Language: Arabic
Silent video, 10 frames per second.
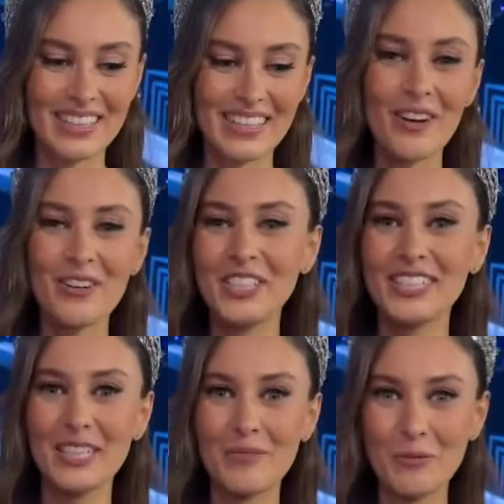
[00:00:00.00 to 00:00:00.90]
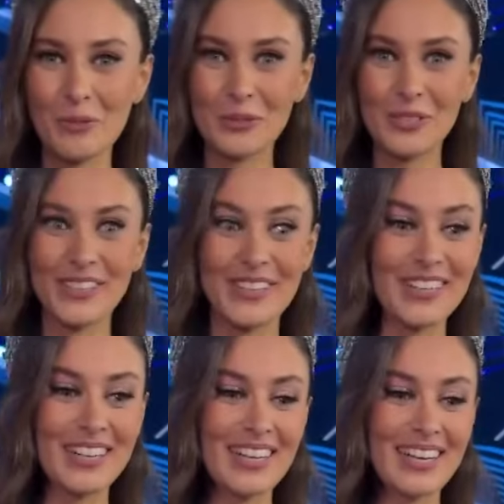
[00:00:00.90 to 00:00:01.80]
اول شيء كثير مبسوطه
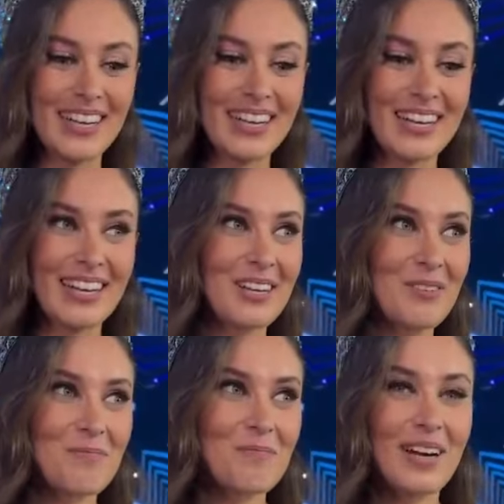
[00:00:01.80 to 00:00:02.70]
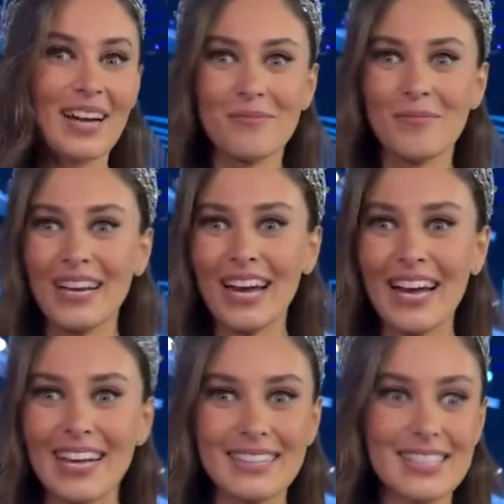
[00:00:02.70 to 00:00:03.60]
آه بعد ما
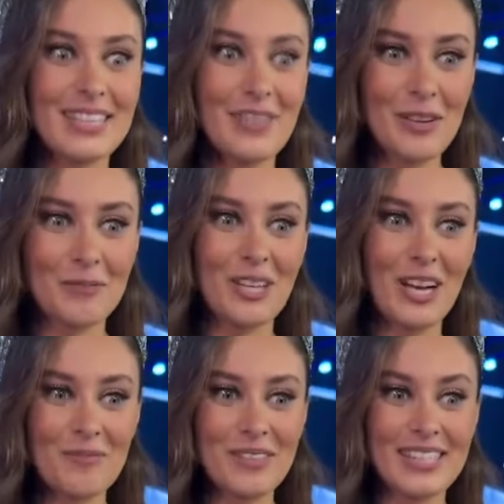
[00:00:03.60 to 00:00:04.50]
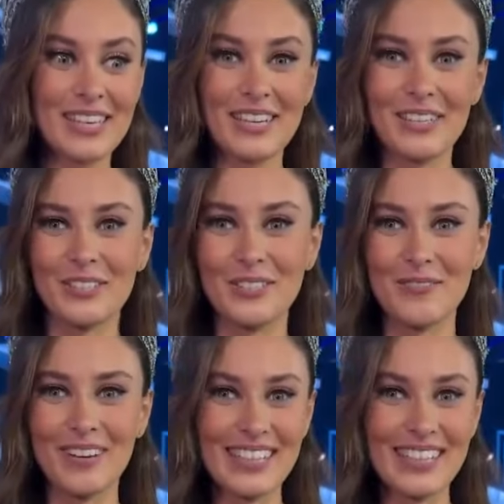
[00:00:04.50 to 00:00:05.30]
لحقت استوعب شو عم بصير سو بعد